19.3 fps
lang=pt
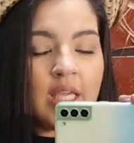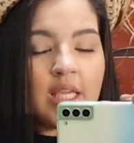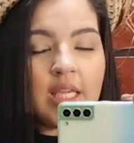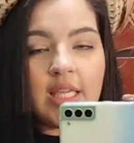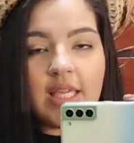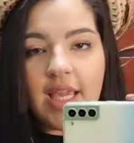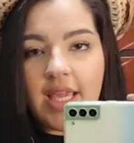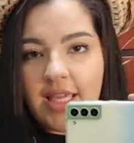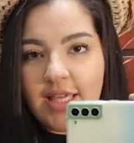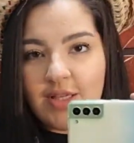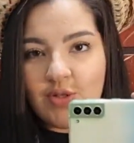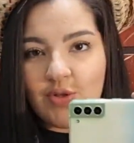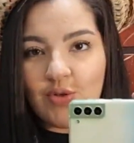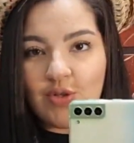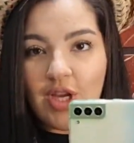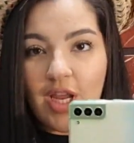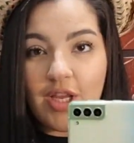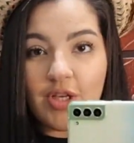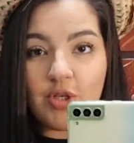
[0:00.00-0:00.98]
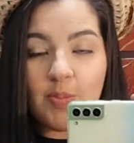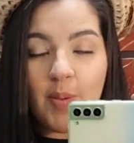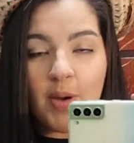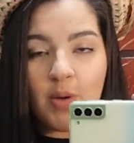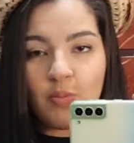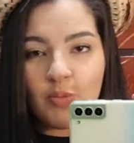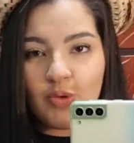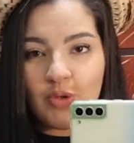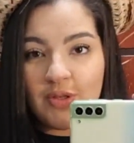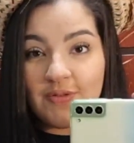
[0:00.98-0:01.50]
E é isso, gente. Espero
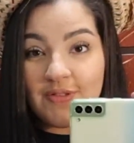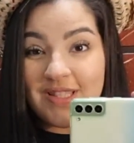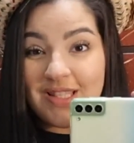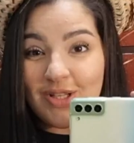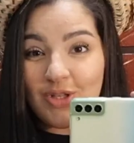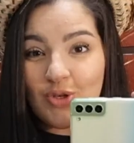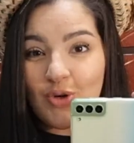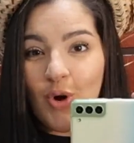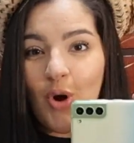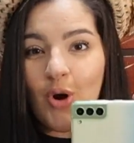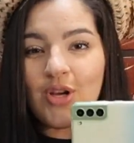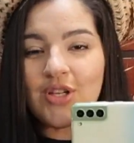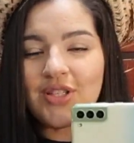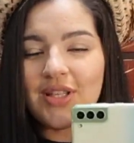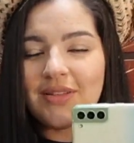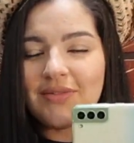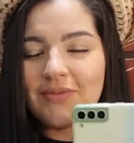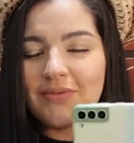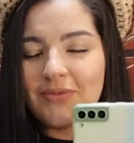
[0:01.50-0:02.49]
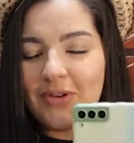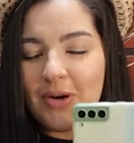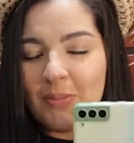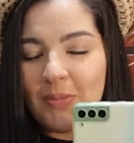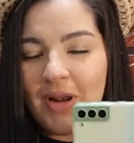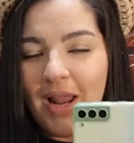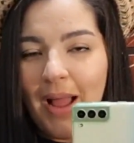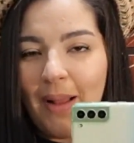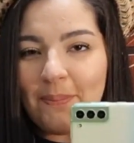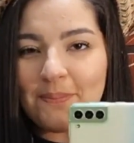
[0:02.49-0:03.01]
muito que vocês gostem. Vamos
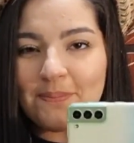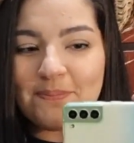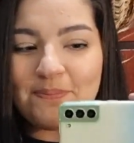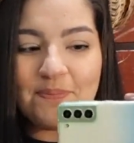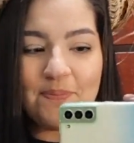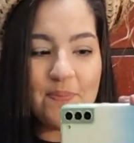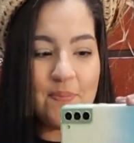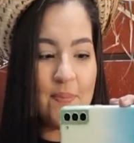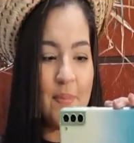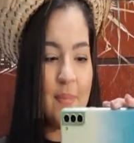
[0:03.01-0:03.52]
lá! E para o